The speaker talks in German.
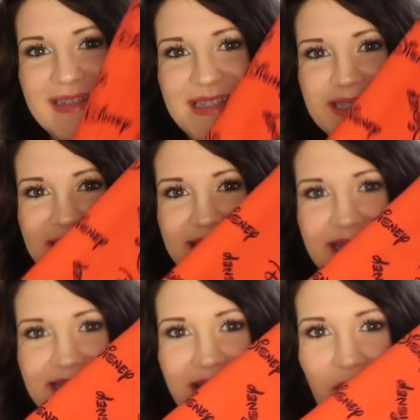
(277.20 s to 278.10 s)

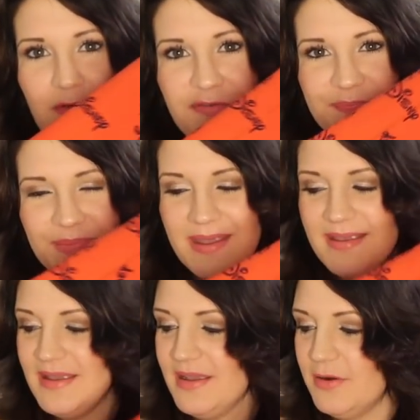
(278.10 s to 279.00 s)
Disney drauf.
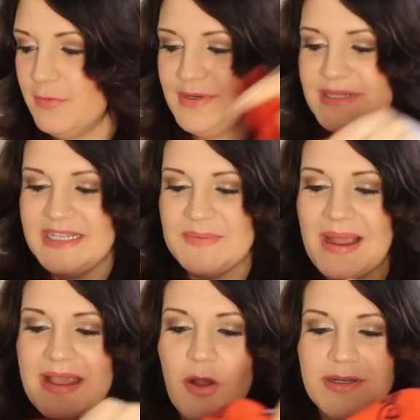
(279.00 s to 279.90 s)
Und ich
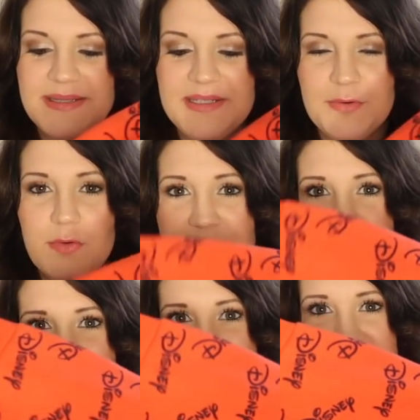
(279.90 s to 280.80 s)
mag ja auch, dass diese Hosen
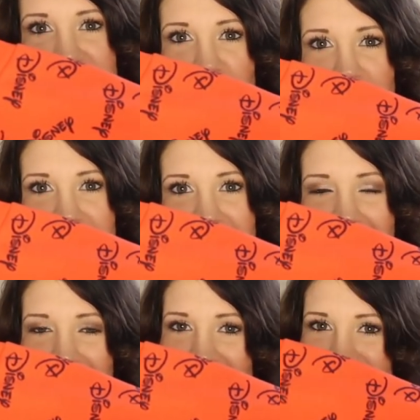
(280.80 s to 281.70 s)
unten dieses Bündchen
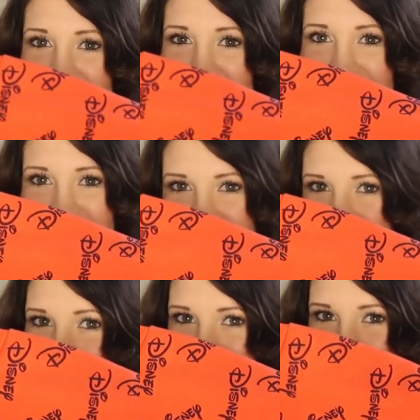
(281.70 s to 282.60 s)
haben. Also ich
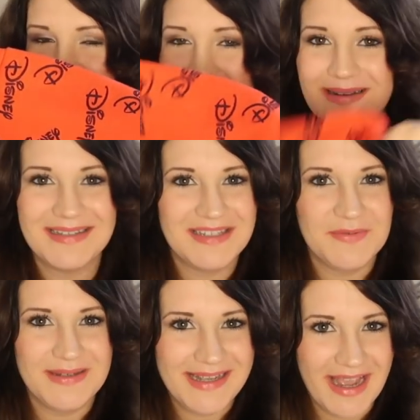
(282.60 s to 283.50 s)
mag das. Ich mag das nicht,
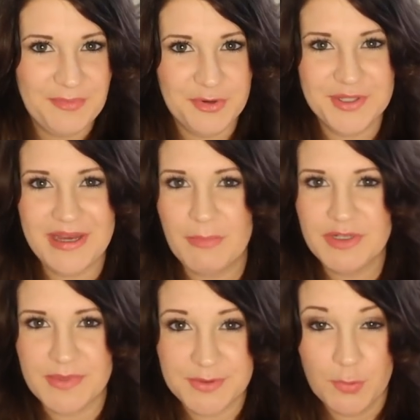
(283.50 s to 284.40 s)
wenn die kein Bündchen haben und
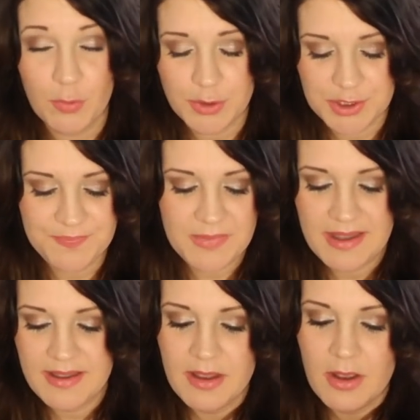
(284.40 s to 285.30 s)
immer so hochrutschen.
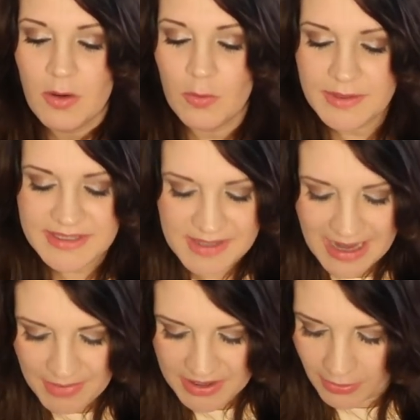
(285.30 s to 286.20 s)
Und die
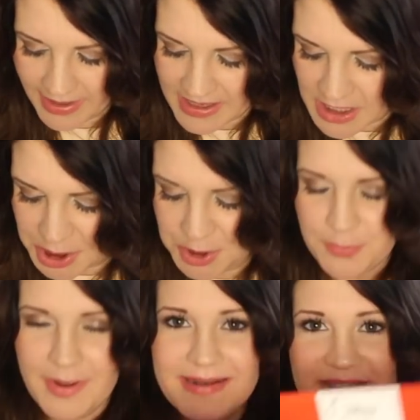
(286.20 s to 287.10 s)
kann man auch enger schnüren.